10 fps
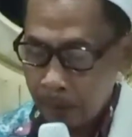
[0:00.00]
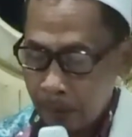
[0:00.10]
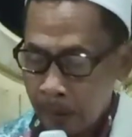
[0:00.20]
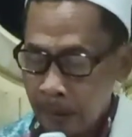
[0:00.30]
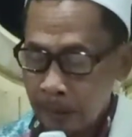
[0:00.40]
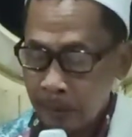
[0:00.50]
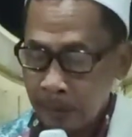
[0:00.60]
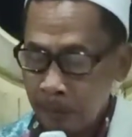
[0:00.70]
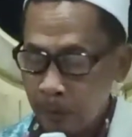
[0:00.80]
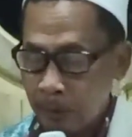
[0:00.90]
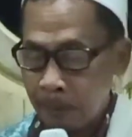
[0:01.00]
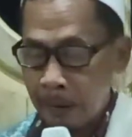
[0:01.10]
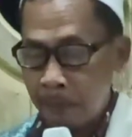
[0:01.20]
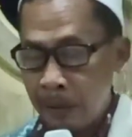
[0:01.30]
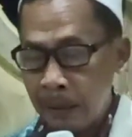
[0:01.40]
Enteng to betul
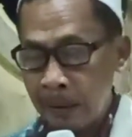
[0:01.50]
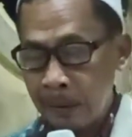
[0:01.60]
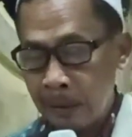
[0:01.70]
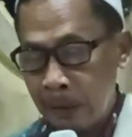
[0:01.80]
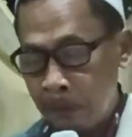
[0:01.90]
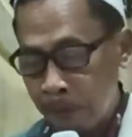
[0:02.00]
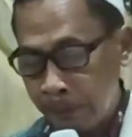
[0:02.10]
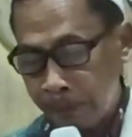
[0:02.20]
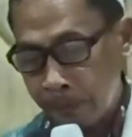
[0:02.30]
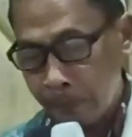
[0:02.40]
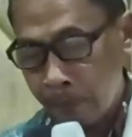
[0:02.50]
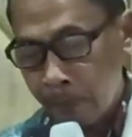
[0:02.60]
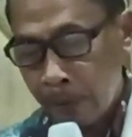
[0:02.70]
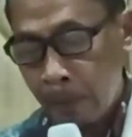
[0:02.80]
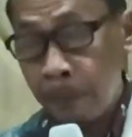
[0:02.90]
pati mikir to
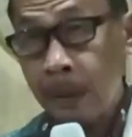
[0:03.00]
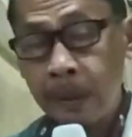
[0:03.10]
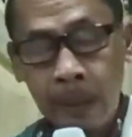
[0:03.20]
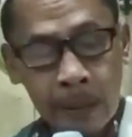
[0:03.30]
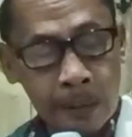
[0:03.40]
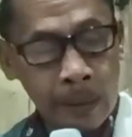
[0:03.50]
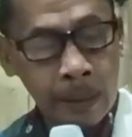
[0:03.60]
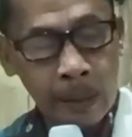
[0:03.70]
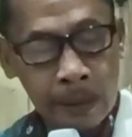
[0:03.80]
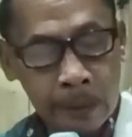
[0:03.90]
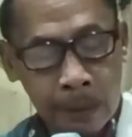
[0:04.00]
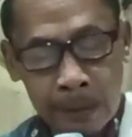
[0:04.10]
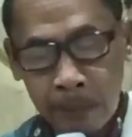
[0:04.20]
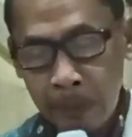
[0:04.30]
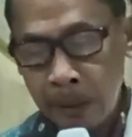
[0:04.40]
Tapi lek kalih ni
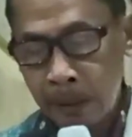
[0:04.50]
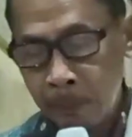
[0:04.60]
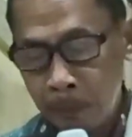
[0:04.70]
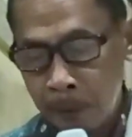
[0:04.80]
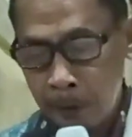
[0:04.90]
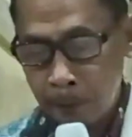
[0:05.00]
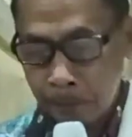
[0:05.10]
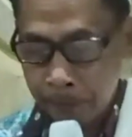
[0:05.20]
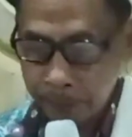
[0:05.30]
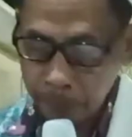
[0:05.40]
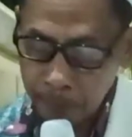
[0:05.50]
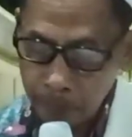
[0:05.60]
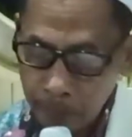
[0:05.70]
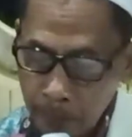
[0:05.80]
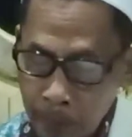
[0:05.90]
kadang mikir apa betul?
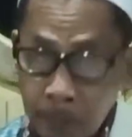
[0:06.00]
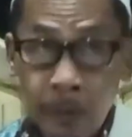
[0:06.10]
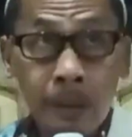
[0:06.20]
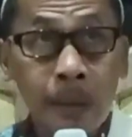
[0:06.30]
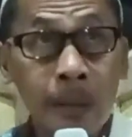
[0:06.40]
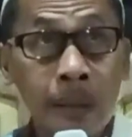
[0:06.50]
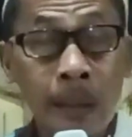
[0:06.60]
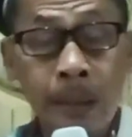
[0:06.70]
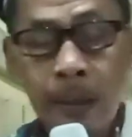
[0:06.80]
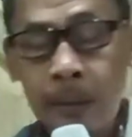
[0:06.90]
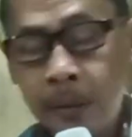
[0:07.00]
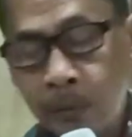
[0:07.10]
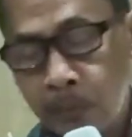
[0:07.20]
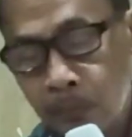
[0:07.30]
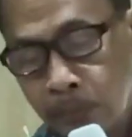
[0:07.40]
Mikir anak ini
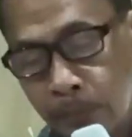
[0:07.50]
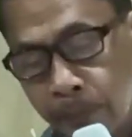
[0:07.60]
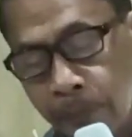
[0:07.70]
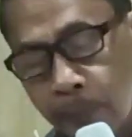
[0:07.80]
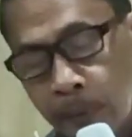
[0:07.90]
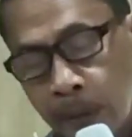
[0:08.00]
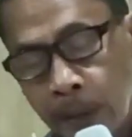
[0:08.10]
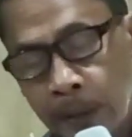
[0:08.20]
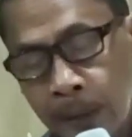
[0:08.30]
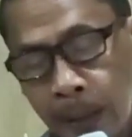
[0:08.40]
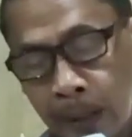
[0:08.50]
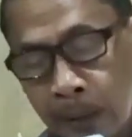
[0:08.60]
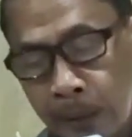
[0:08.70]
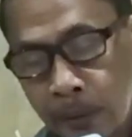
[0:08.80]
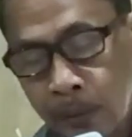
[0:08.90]
ku. Jadi
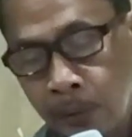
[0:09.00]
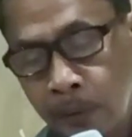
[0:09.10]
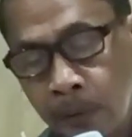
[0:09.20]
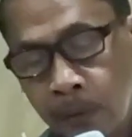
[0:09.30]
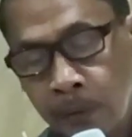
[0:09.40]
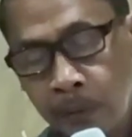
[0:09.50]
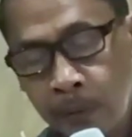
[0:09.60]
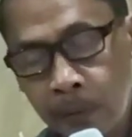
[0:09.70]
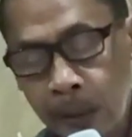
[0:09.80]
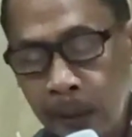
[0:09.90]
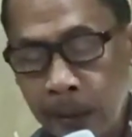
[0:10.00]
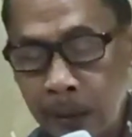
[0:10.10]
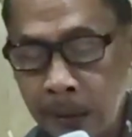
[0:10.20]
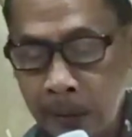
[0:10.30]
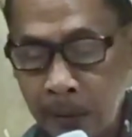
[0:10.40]
kalih tonggo,
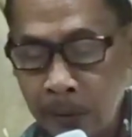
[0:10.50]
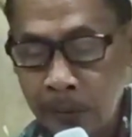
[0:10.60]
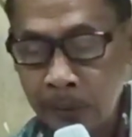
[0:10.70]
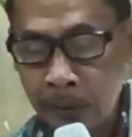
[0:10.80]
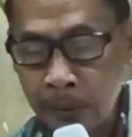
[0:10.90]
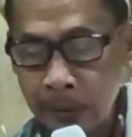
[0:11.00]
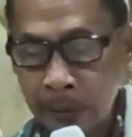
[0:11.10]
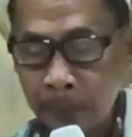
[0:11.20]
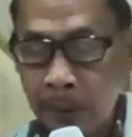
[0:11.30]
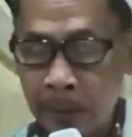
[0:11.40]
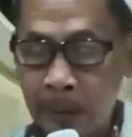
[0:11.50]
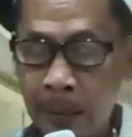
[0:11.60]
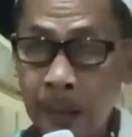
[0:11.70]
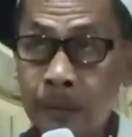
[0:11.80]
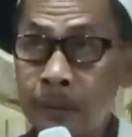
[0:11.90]
kalih konco, sing
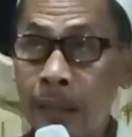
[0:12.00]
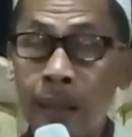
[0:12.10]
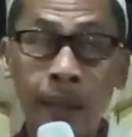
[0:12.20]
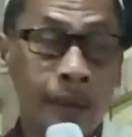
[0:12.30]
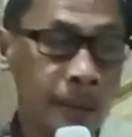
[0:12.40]
padahal jarang